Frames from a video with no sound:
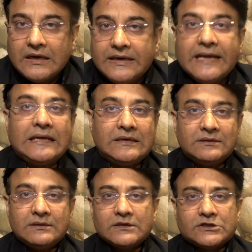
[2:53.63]

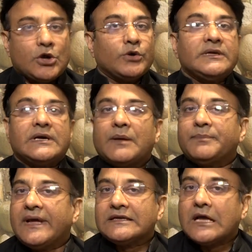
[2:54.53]
लेकिन सऊदी
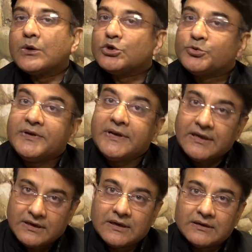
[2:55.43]
अरब ने ऐसा कुछ भी
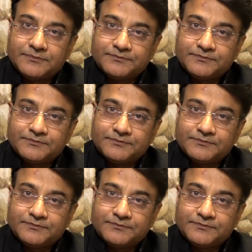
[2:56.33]
नहीं किया